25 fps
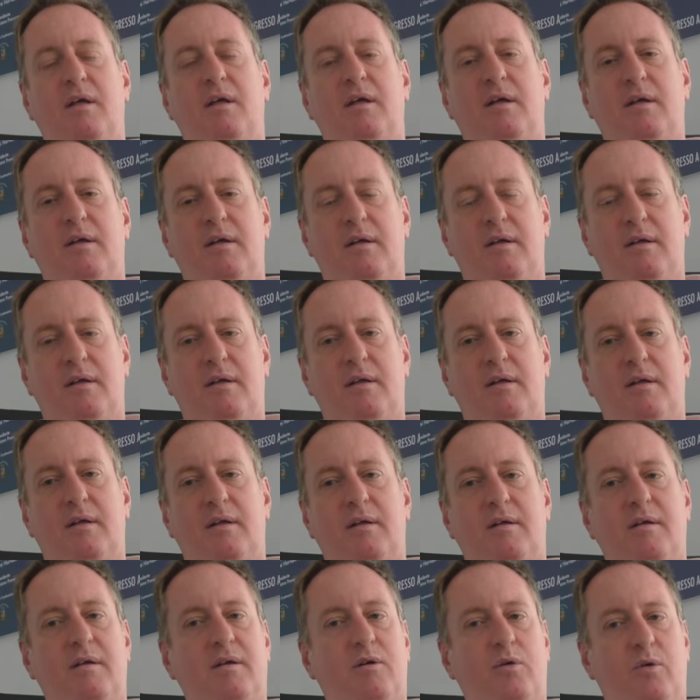
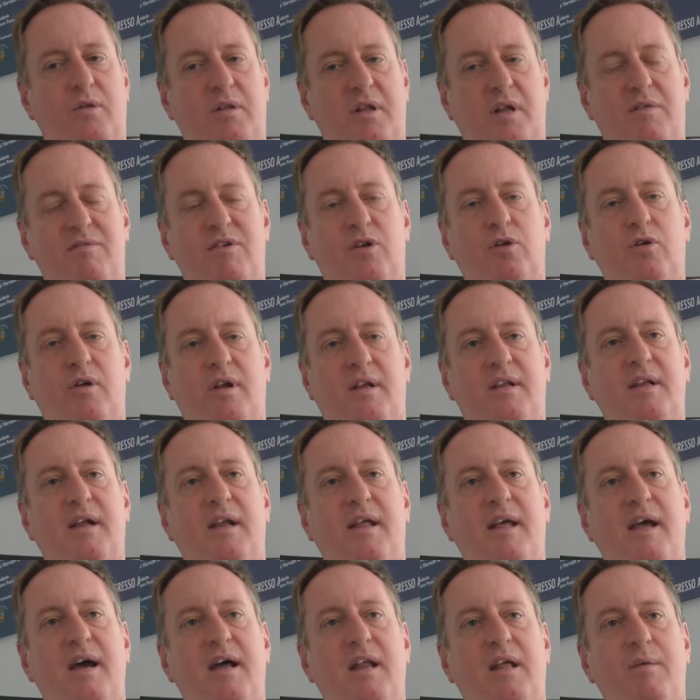eh, conservatori
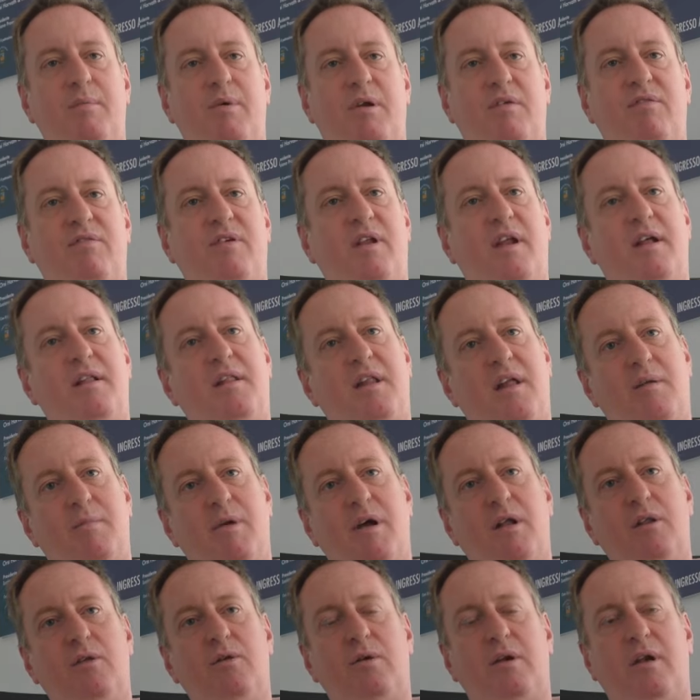italiani per
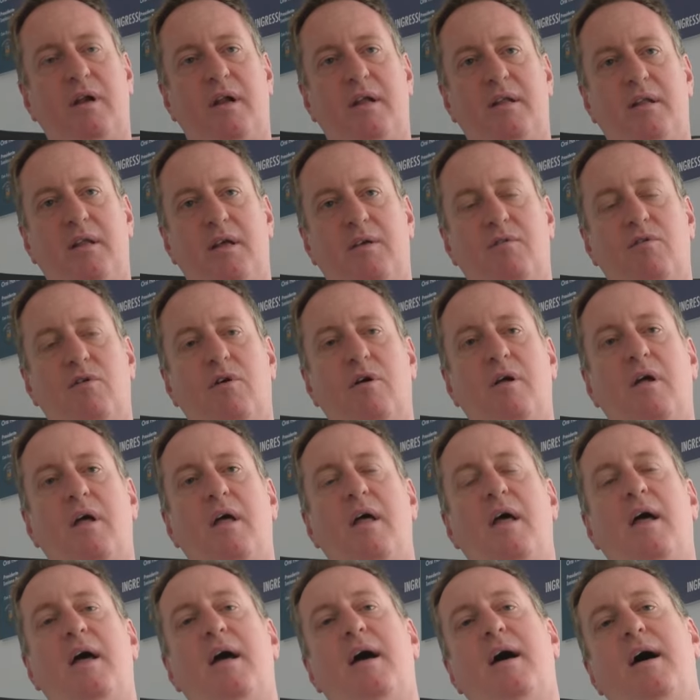finanziamento relativo
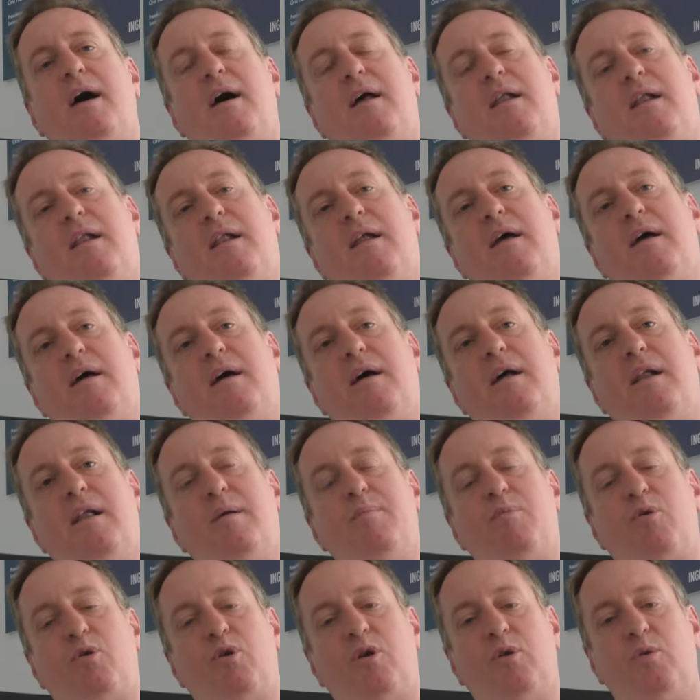alla,
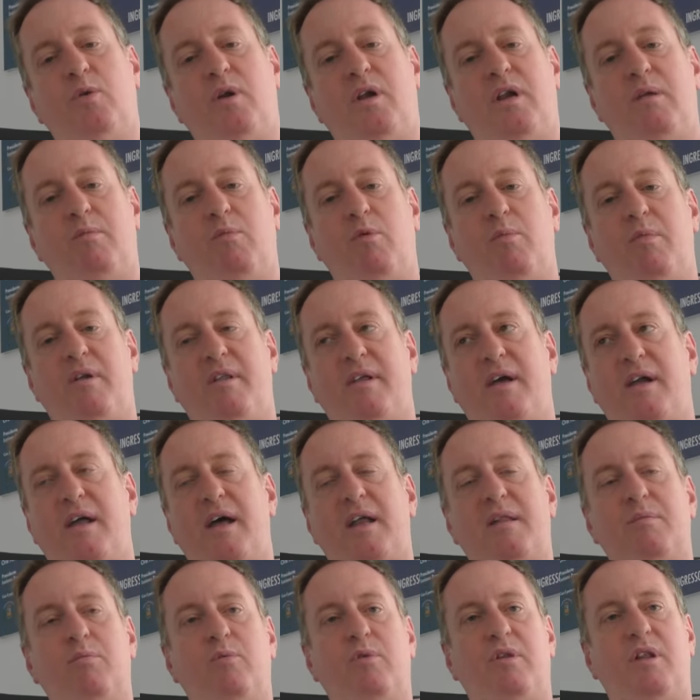alle procedure di mobilità
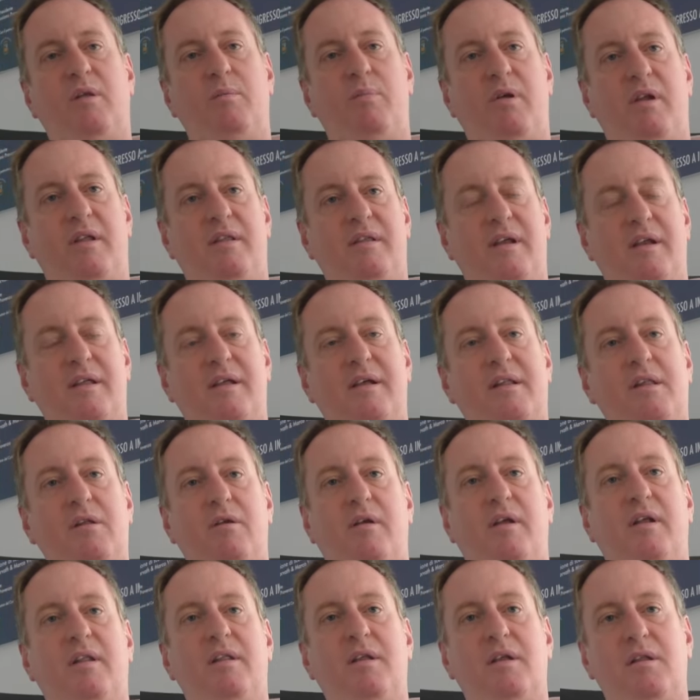Erasmus per
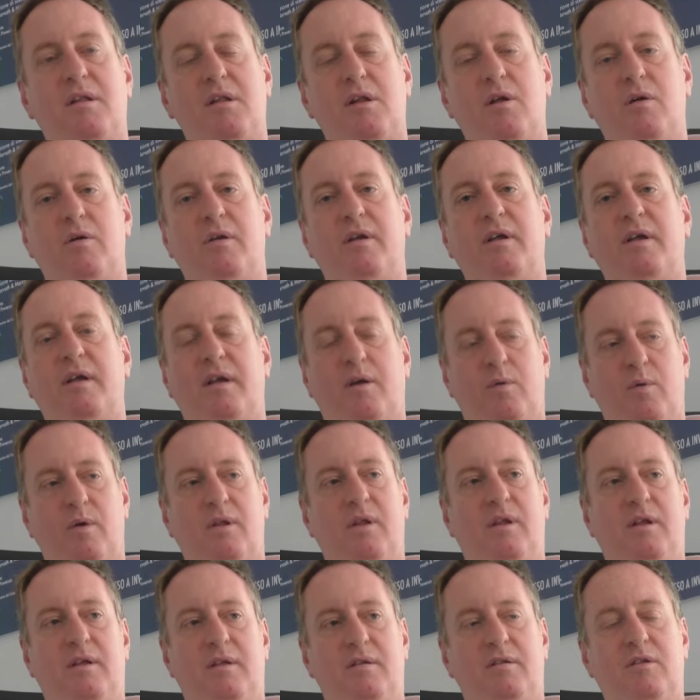internazionalizzazione e
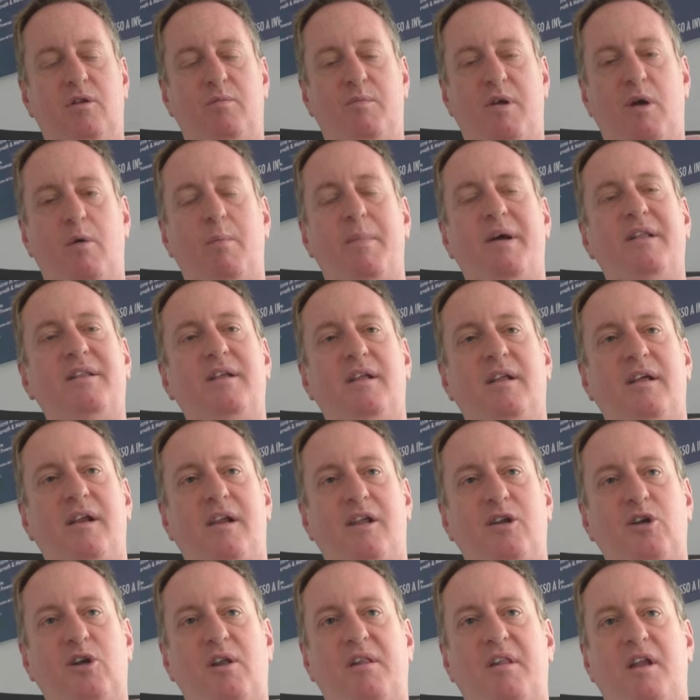quindi dobbiamo
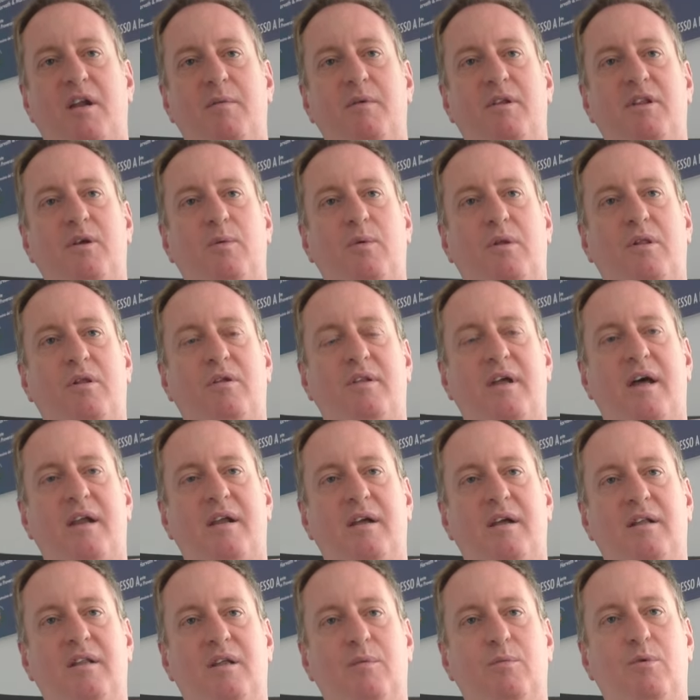mantenere necessariamente questo
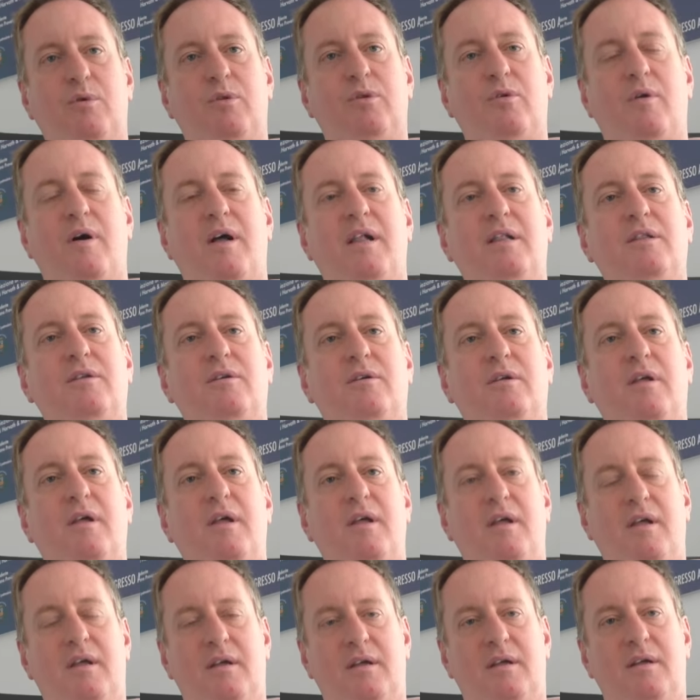target molto alto,
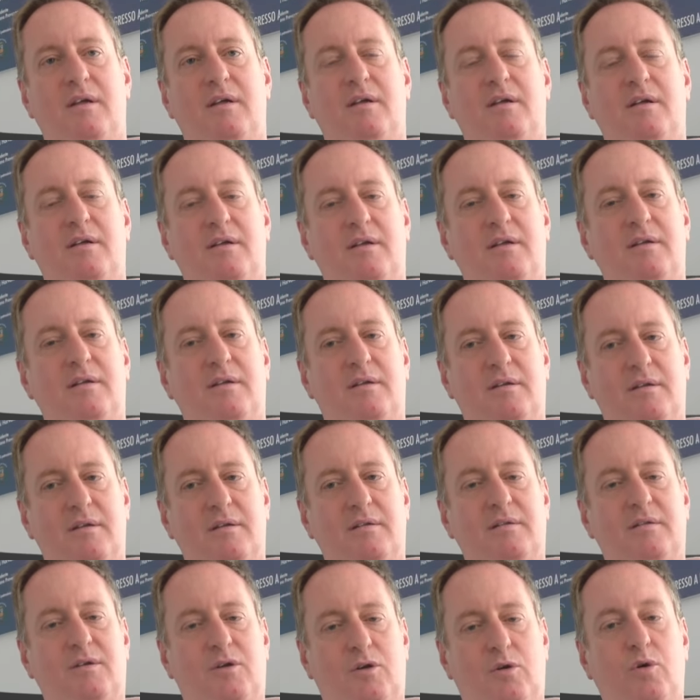
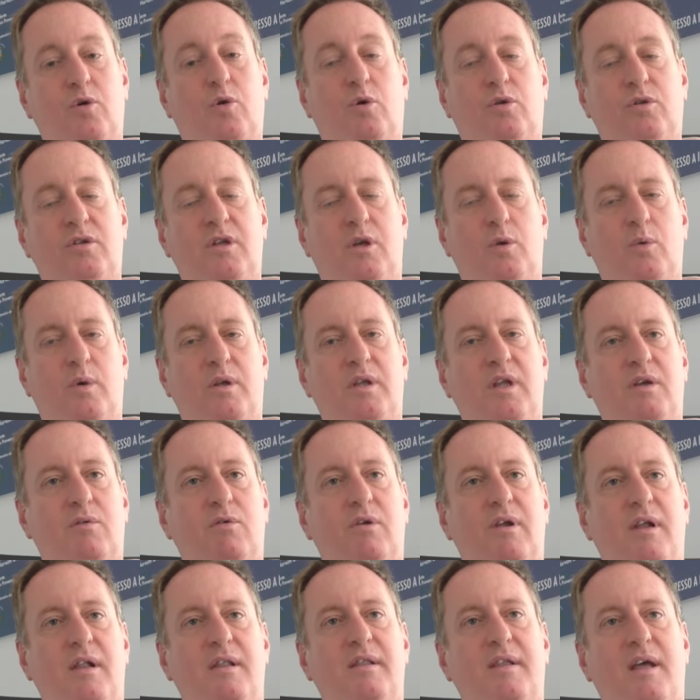eh,
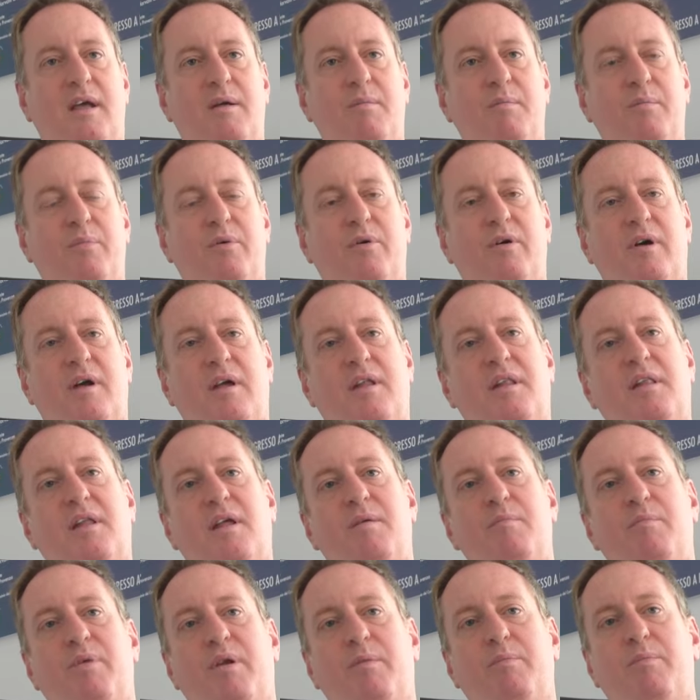continuativo nel tempo e
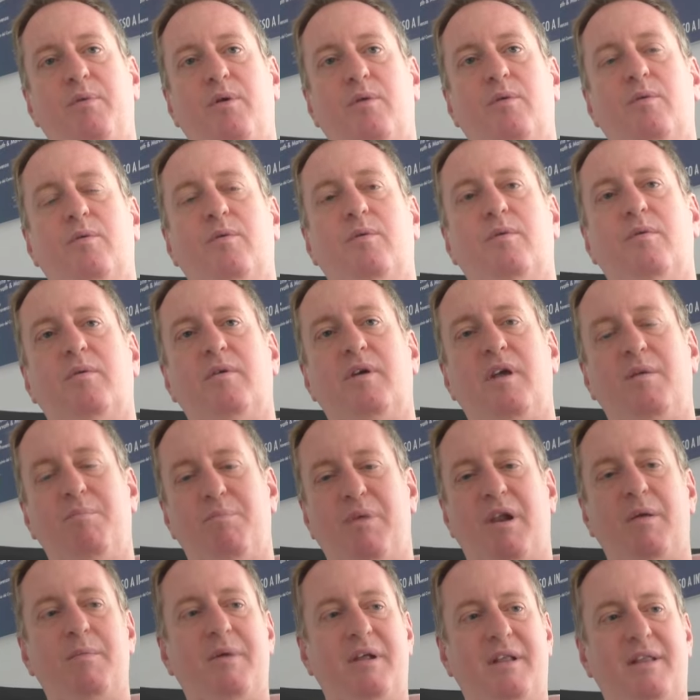sempre più
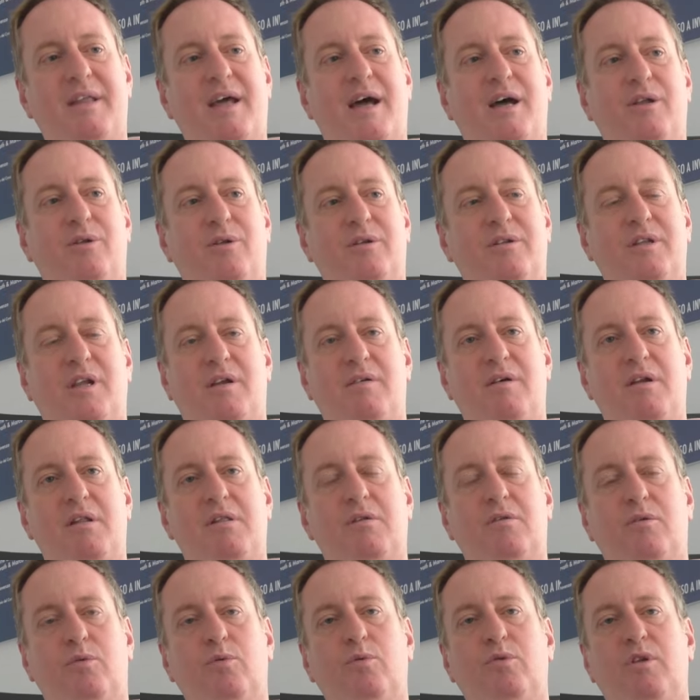implementato
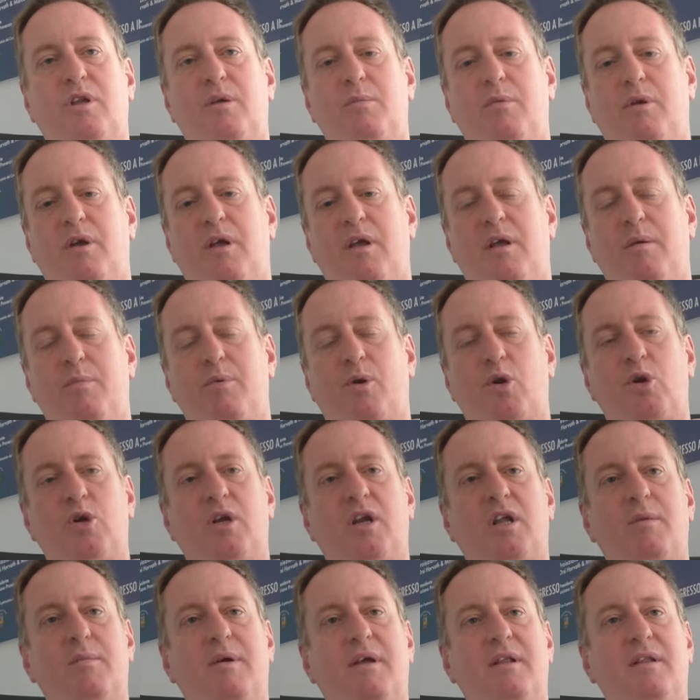attraverso tutti i
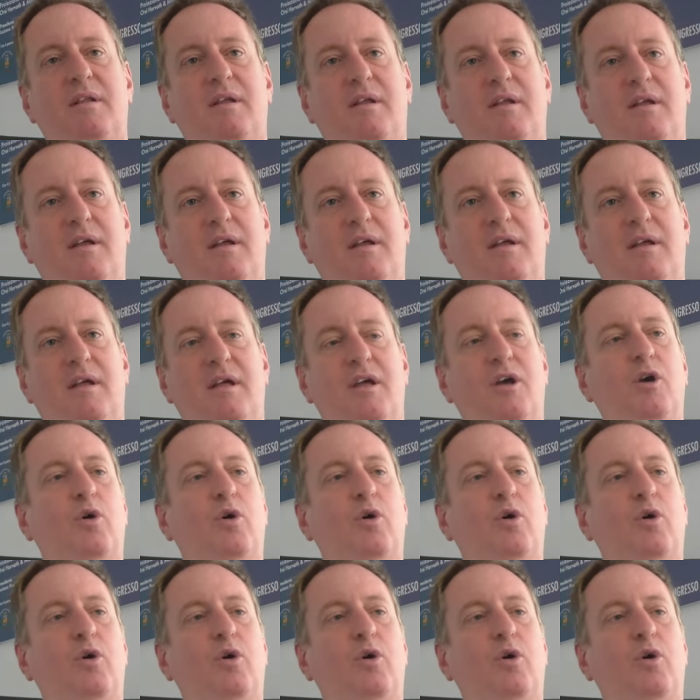procedimenti di